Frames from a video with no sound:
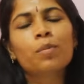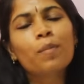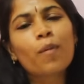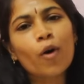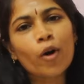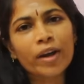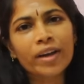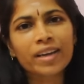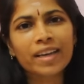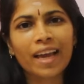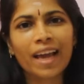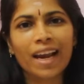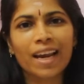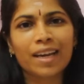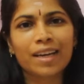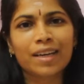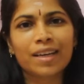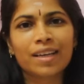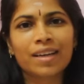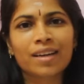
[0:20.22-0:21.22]
மாயின்
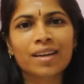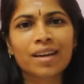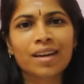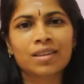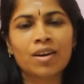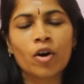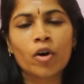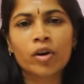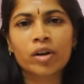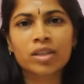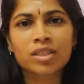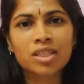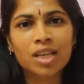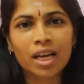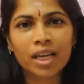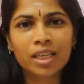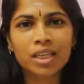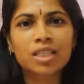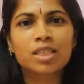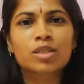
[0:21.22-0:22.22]
கேலண்டர் ஒரு
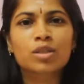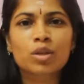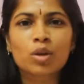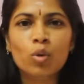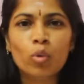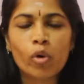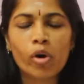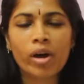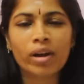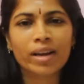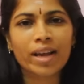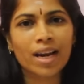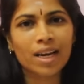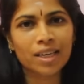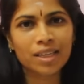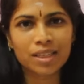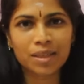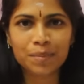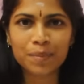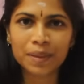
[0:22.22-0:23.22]
சைனீஸ் லூனார்
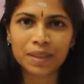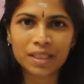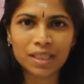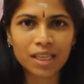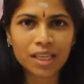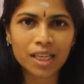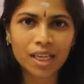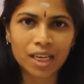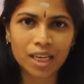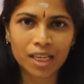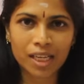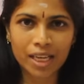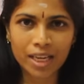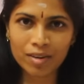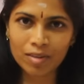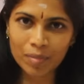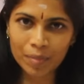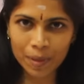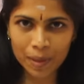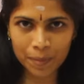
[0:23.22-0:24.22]
கேலண்டர் பற்றி நீங்கள் என்ன
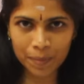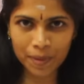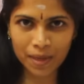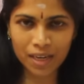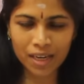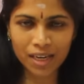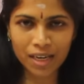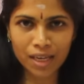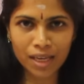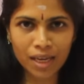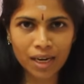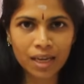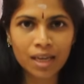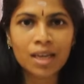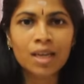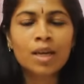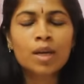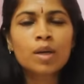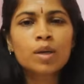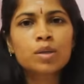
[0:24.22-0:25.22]
கேள்விப்பட்டிருப்பீங்கன்னு நினைக்கிறேன்
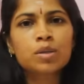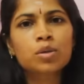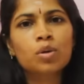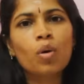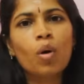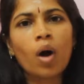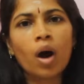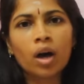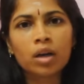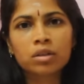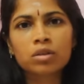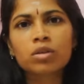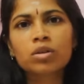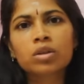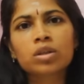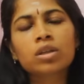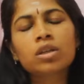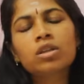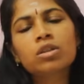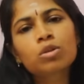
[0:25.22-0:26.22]
ஸோ
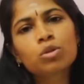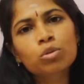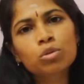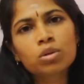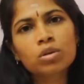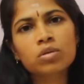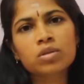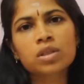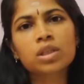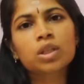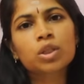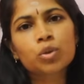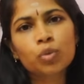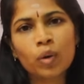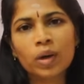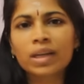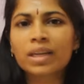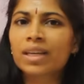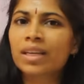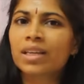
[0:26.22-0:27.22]
அதோட டூ தௌசண்ட்
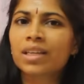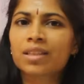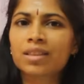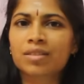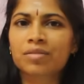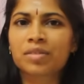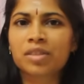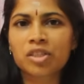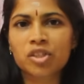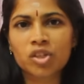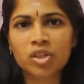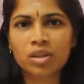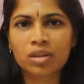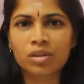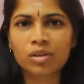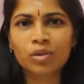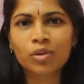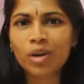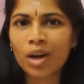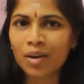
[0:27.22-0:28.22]
டுவெண்ட்டியத்
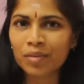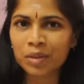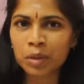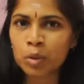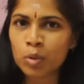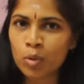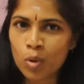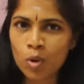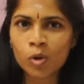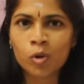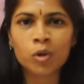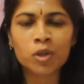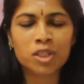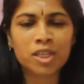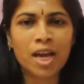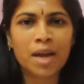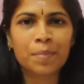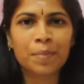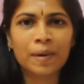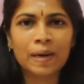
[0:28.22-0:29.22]
வெர்ஷனையும் நான் வந்து உங்கள் கூட
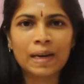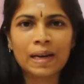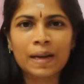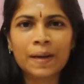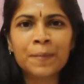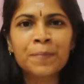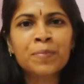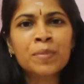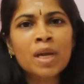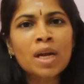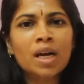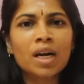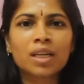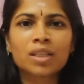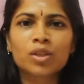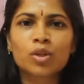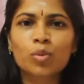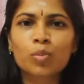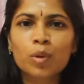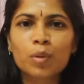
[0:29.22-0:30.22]
ஷேர் பண்ணுறேன்
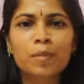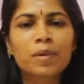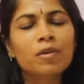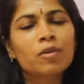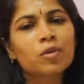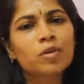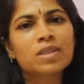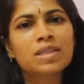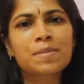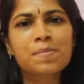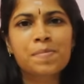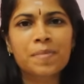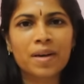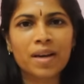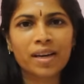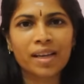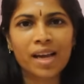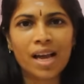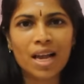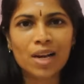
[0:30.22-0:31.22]
அது ரொம்பவுமே ஒரு
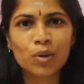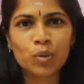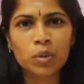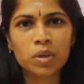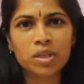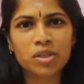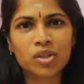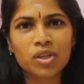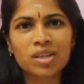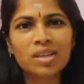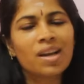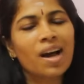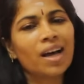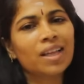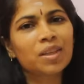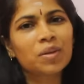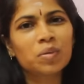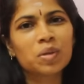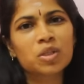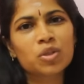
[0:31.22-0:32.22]
சிம்பிளான கால்குலேஷன்
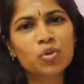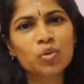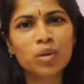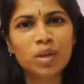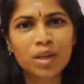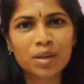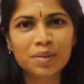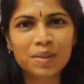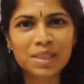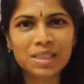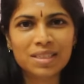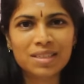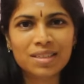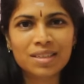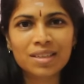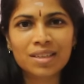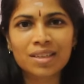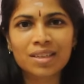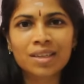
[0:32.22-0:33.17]
அதை வச்சும் நீங்கள் வந்துட்டு